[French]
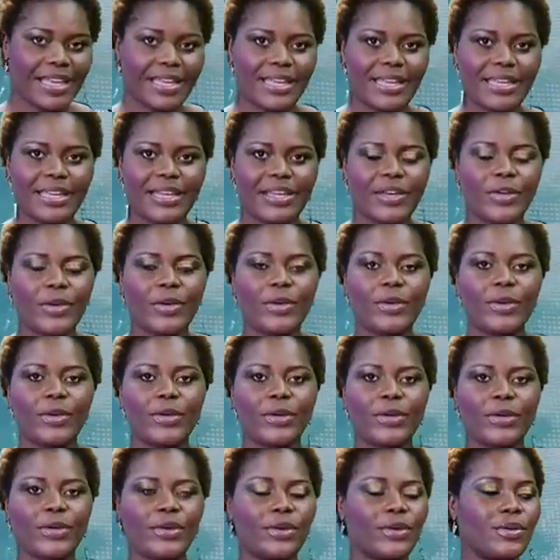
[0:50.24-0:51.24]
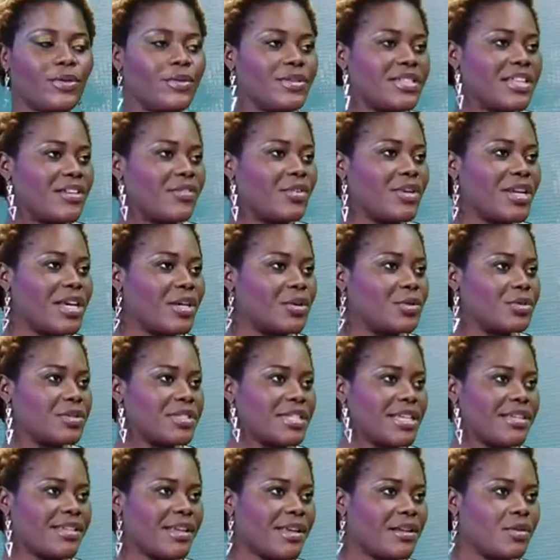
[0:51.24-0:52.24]
Et nous avons la
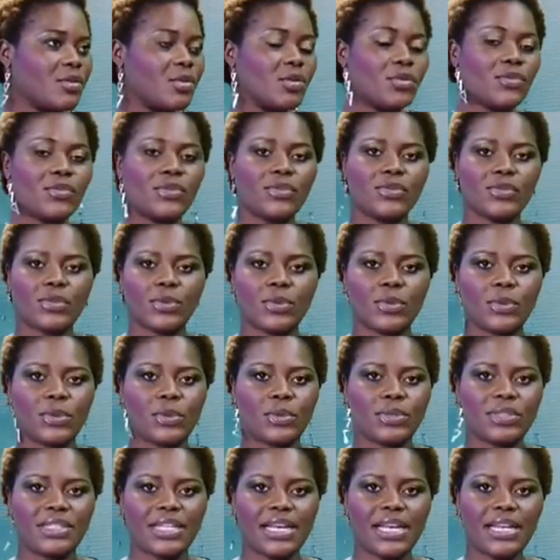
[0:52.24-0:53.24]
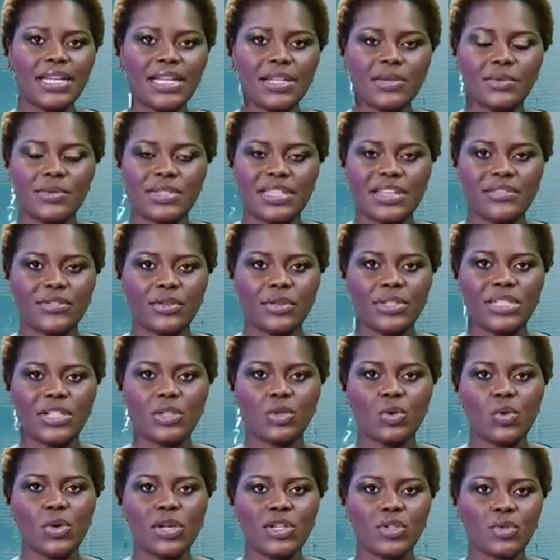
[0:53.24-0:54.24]
course à talons au Fleuve Congo Hotel et nous avons les
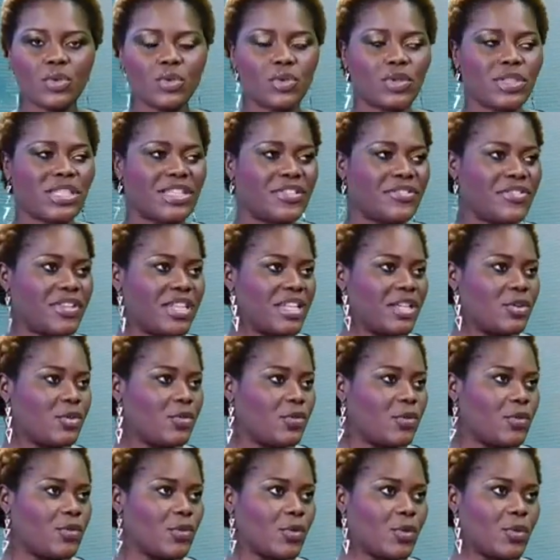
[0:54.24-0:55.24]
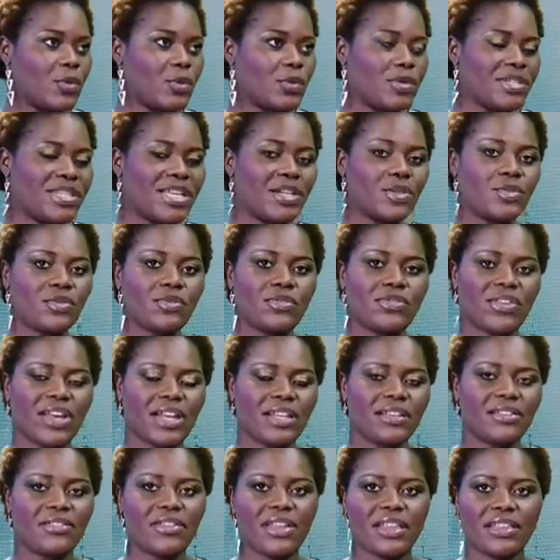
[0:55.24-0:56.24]
trois jours de défilé au Fleuve Congo Hotel du
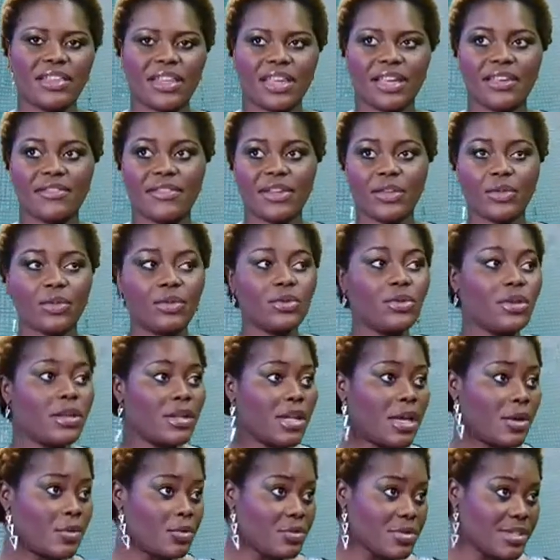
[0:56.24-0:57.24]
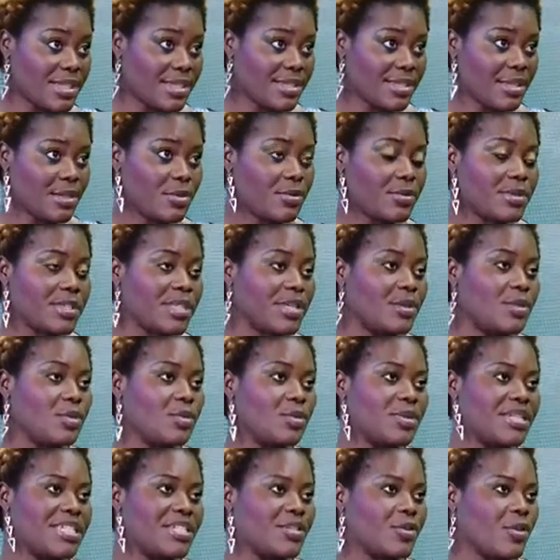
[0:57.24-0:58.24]
20, 21, 22. La course à talons, c'est
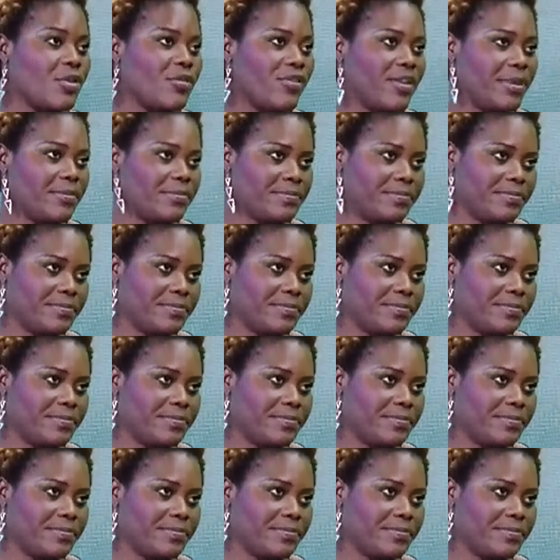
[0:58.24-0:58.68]
le 19.